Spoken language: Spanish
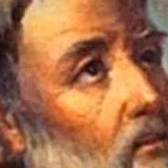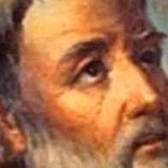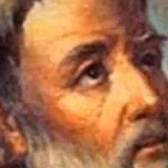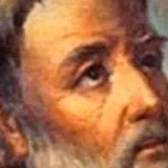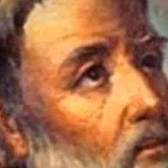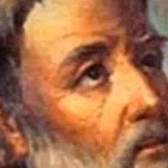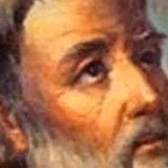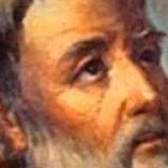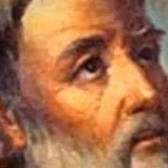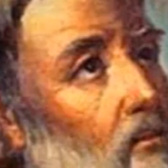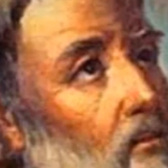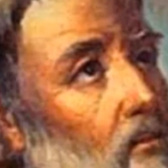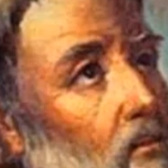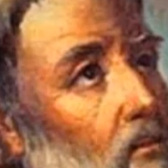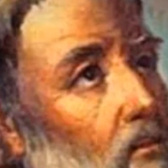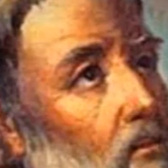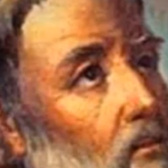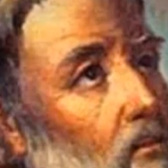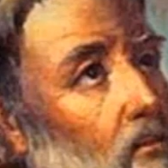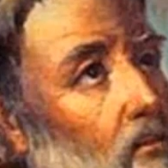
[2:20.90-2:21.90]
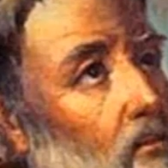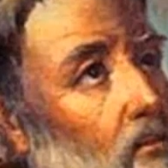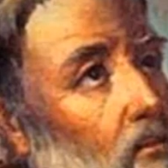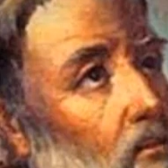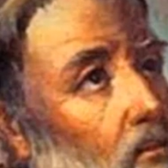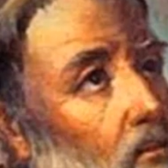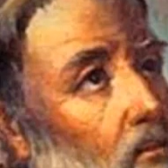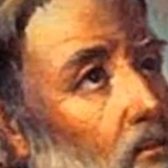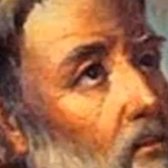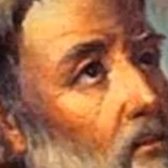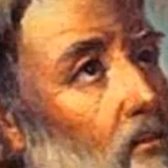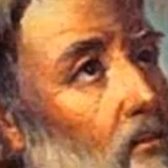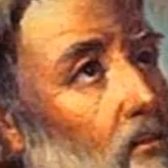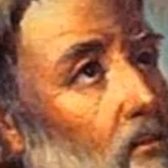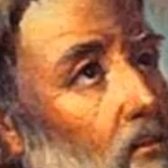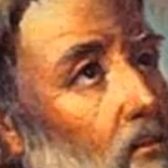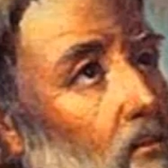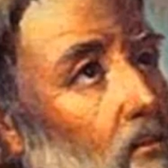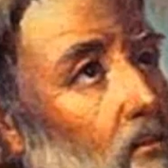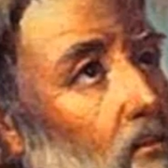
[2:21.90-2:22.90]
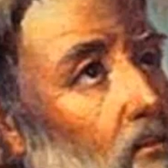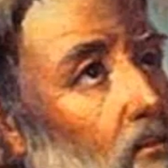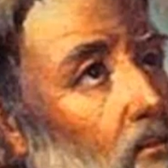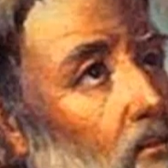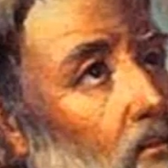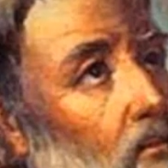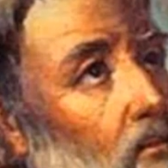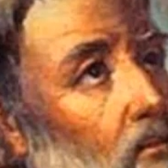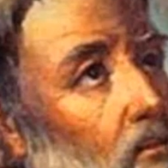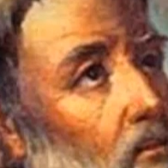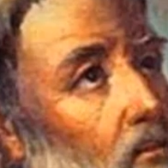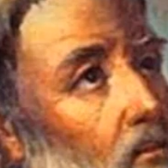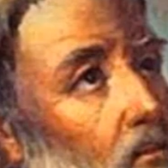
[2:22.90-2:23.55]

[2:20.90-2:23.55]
mucho a Dios mis predicaciones y